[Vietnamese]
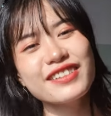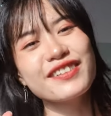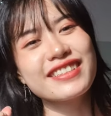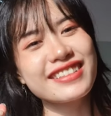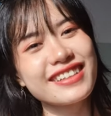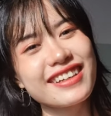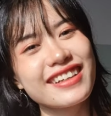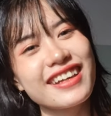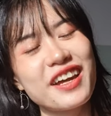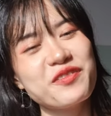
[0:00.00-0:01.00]
Nói chung là Trân cực
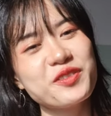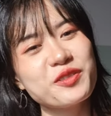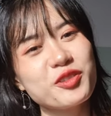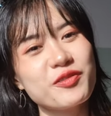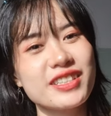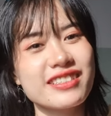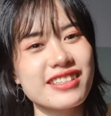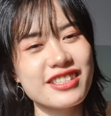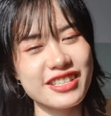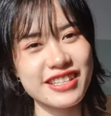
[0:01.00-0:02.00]
kỳ hạnh phúc luôn và Trân
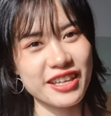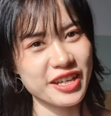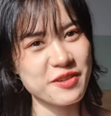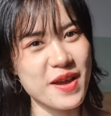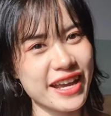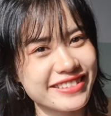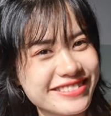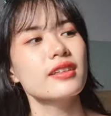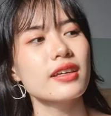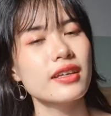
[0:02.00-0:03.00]
sẽ chia sẻ cho các bạn
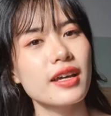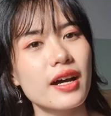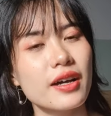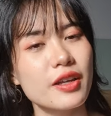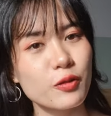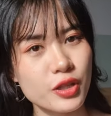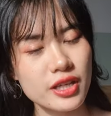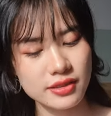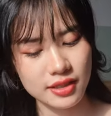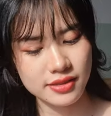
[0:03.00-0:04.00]
Thì uh, đầu
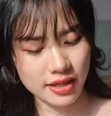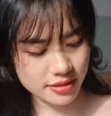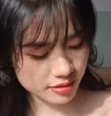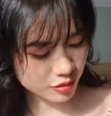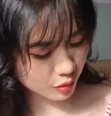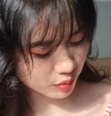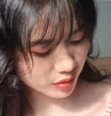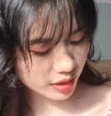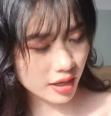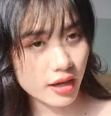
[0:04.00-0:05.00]
tiên Trân sẽ sử
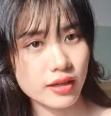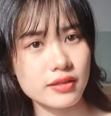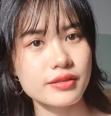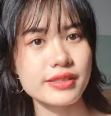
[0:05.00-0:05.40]
dụng uh,